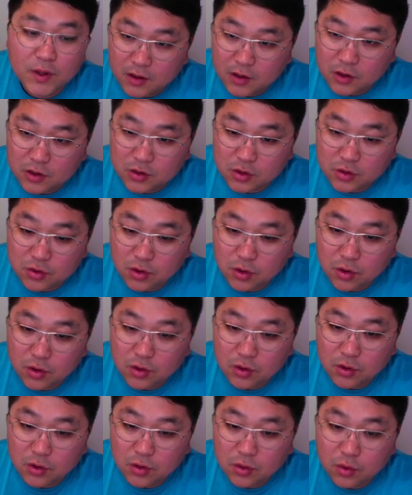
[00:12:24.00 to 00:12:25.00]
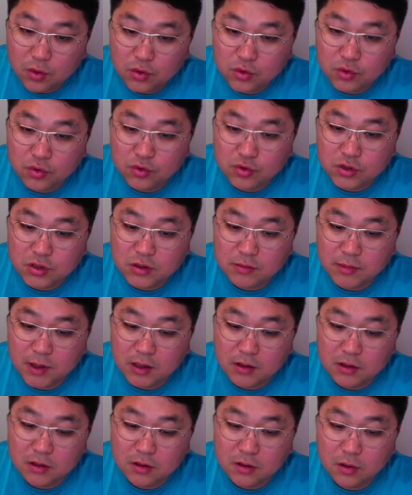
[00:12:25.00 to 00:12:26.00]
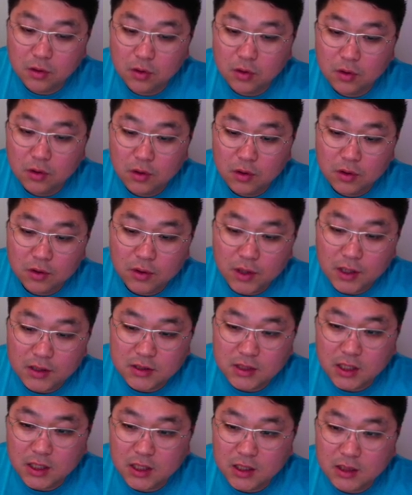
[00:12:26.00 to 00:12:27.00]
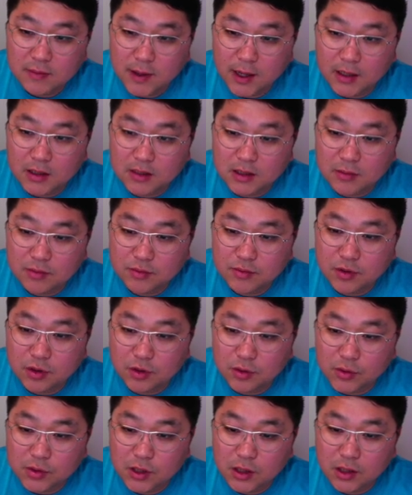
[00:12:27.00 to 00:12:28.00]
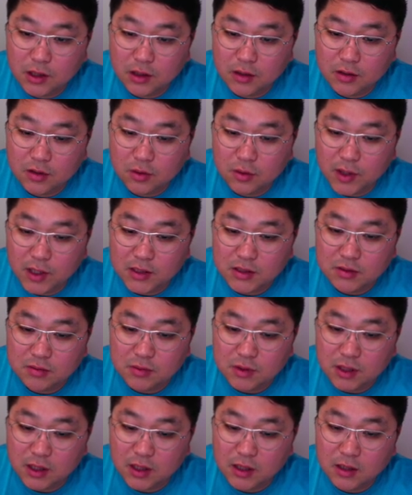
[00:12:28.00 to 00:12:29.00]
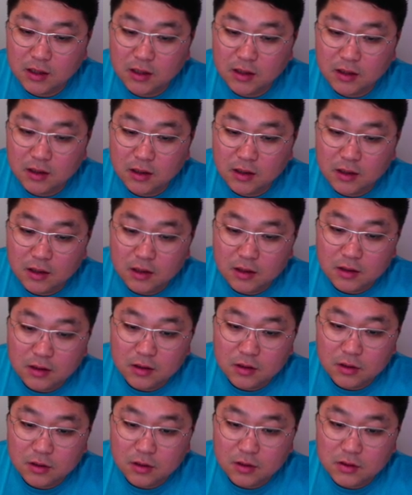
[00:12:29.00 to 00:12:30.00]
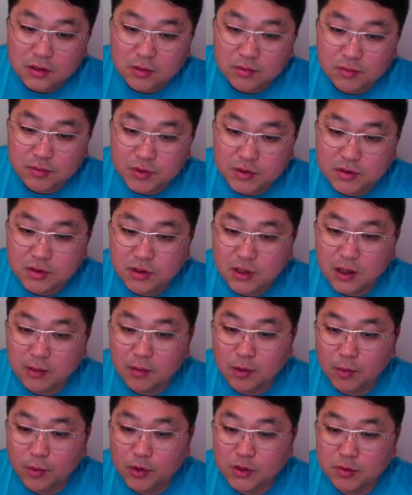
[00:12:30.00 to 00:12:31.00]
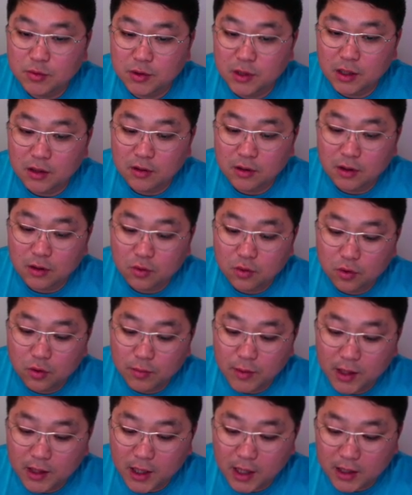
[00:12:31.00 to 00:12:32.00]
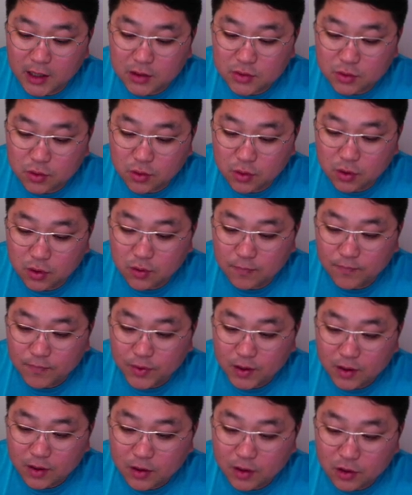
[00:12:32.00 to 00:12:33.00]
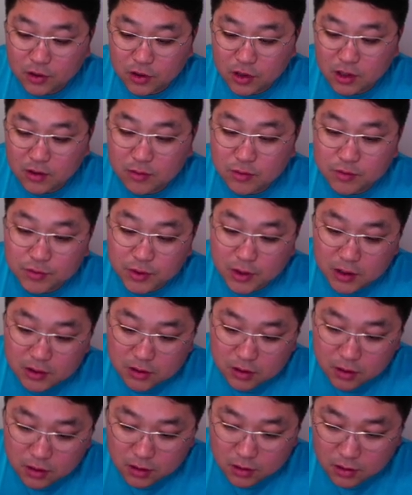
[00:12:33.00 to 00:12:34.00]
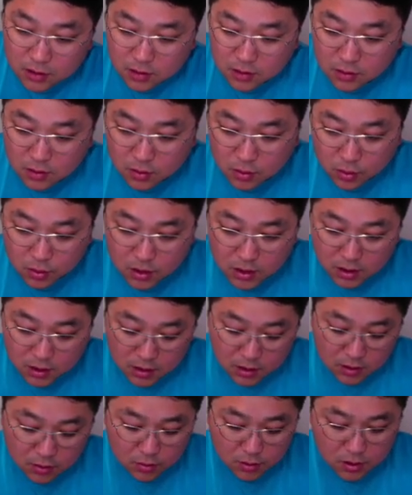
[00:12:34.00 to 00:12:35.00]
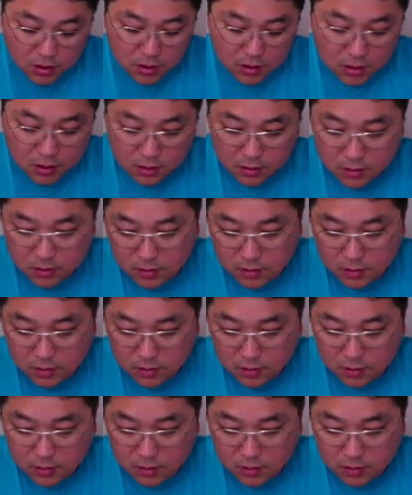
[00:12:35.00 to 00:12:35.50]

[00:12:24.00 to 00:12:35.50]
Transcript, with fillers: 여성용 골든구스 신발들도 굉장히 많은 제품 이곳에 들어와 있습니다. 이런 제품이 있으니까 한번 보시면 될 것 같고, 맨 아래쪽 컨트리 부분에서 코리아, 이렇게